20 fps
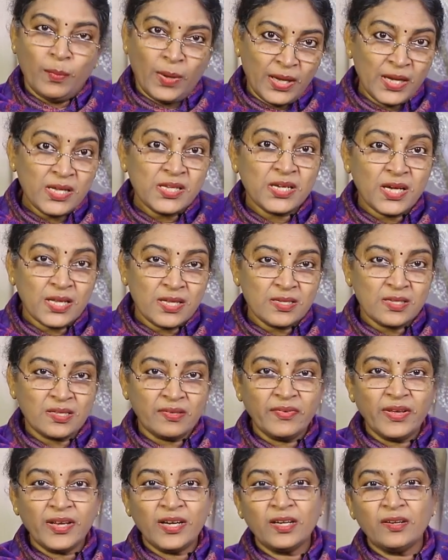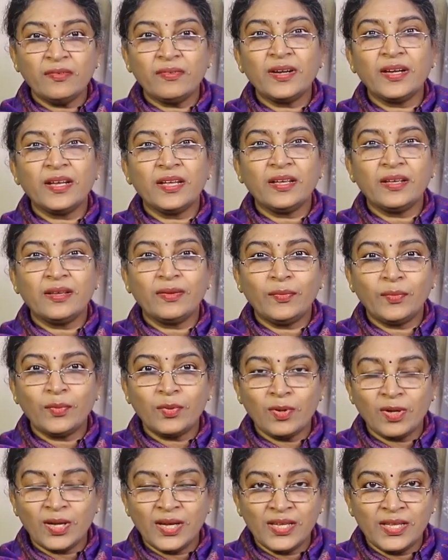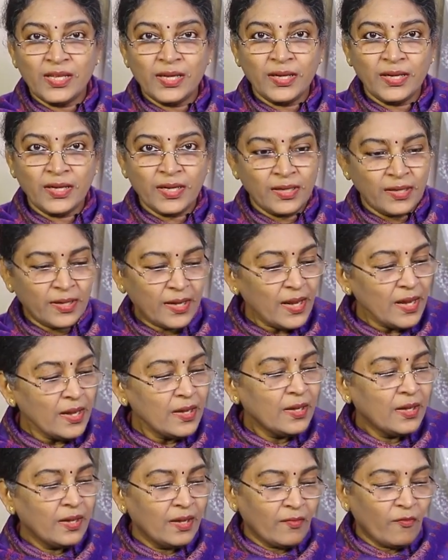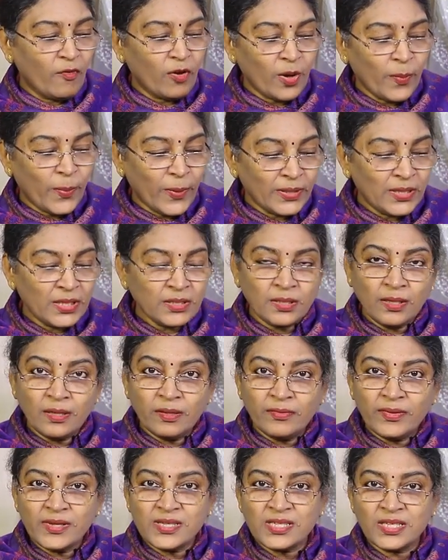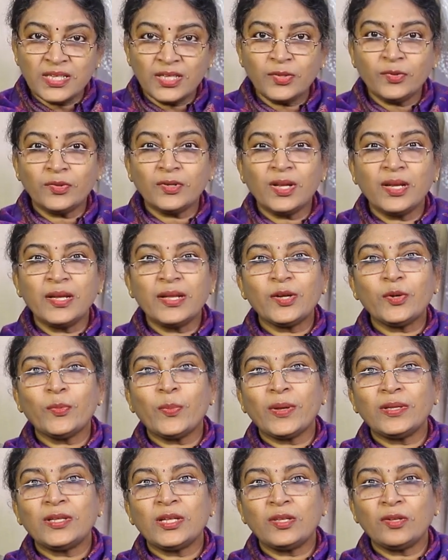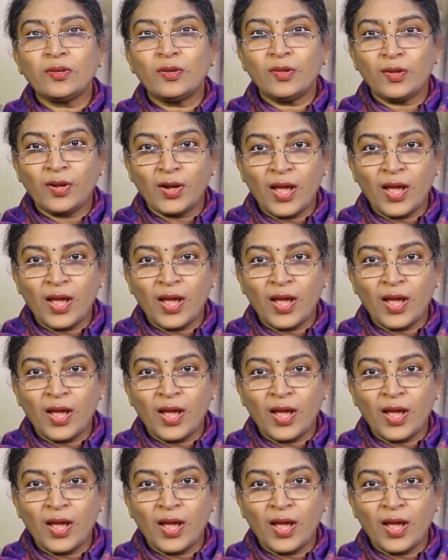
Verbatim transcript: మరీ చాదస్తమైనటువంటి ఇంకొక ఇది ఏంటంటే ఒక పద్ధతిలో వేసిన టోటల్ ఇంకో పద్ధతిలో